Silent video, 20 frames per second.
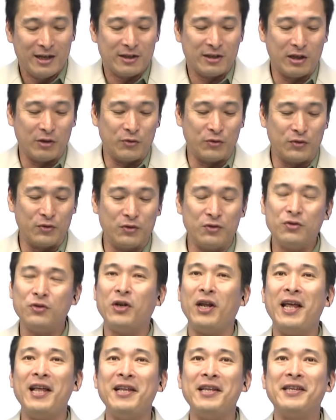で
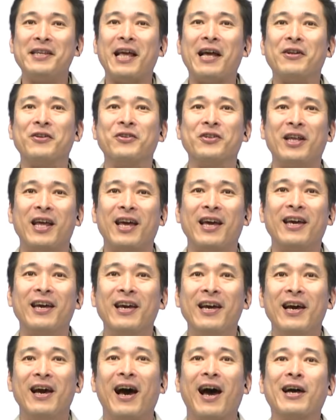フルレンタルで
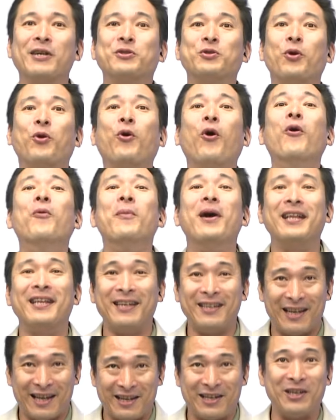あそこまで
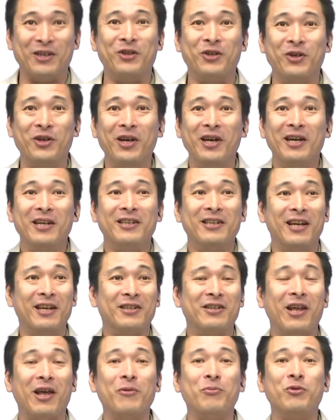できる、ね、
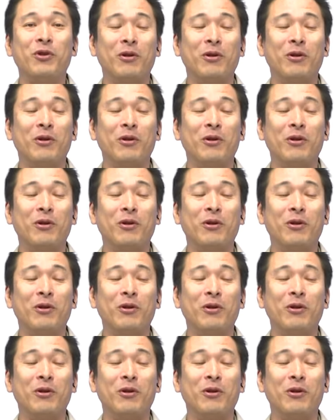手